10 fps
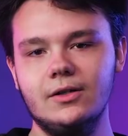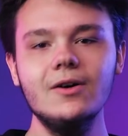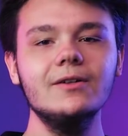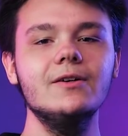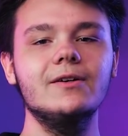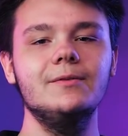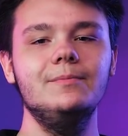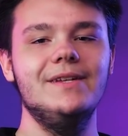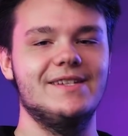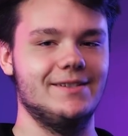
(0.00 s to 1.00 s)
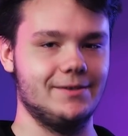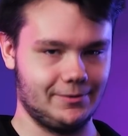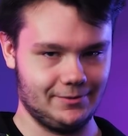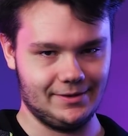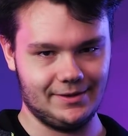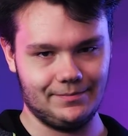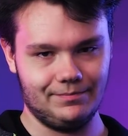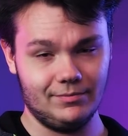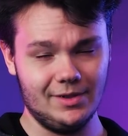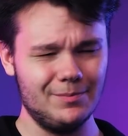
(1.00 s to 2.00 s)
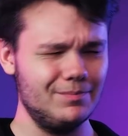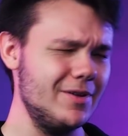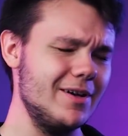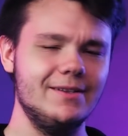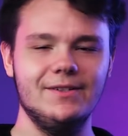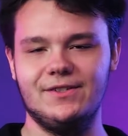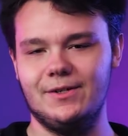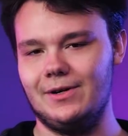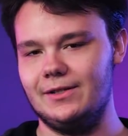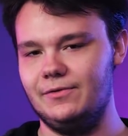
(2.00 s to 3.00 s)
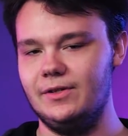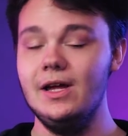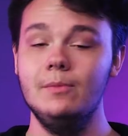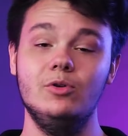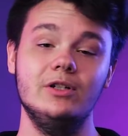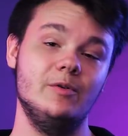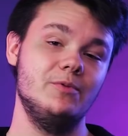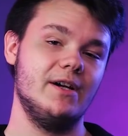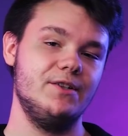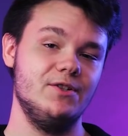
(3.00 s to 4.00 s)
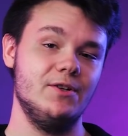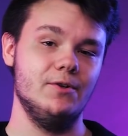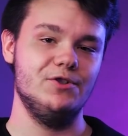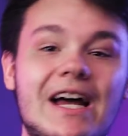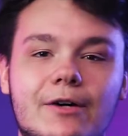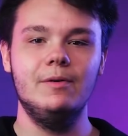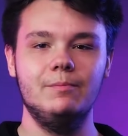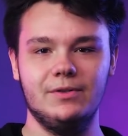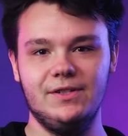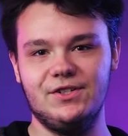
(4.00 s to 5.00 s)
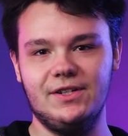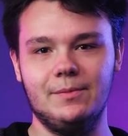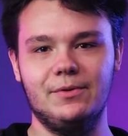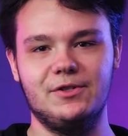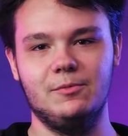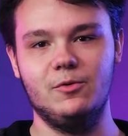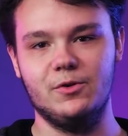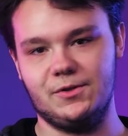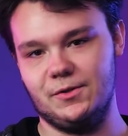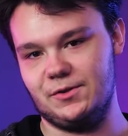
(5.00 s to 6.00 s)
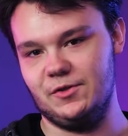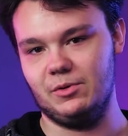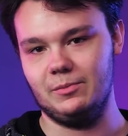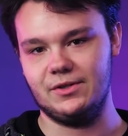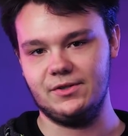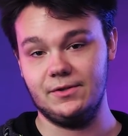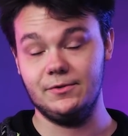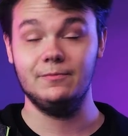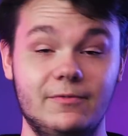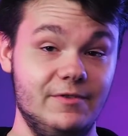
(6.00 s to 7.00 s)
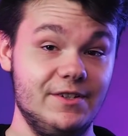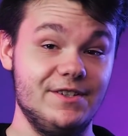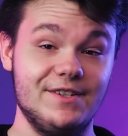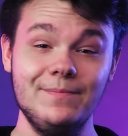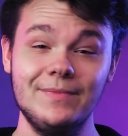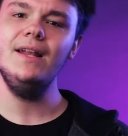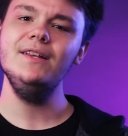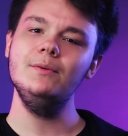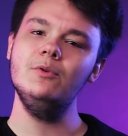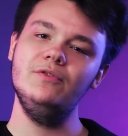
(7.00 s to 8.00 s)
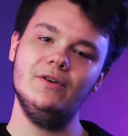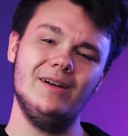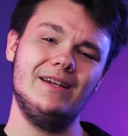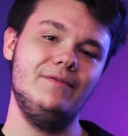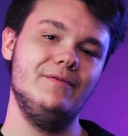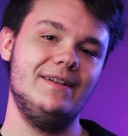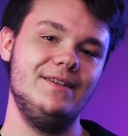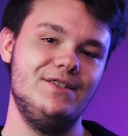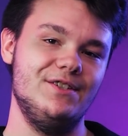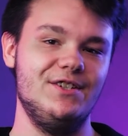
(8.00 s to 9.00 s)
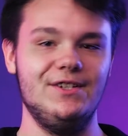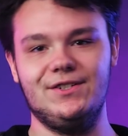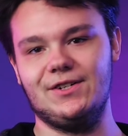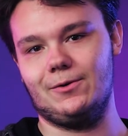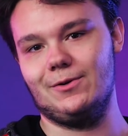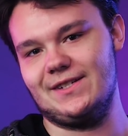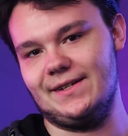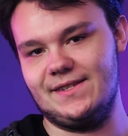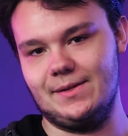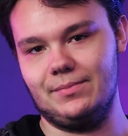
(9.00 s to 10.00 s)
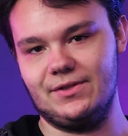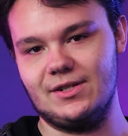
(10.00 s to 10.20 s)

Horror jest trudny. A no, teoretycznie łatwy, bo łatwo przerazić kogoś nagłym podniesieniem poziomu głośności w pomieszczeniu. Widzicie? Ale nie mówię o ekwiwalencie dźgnięcia kuksańce pod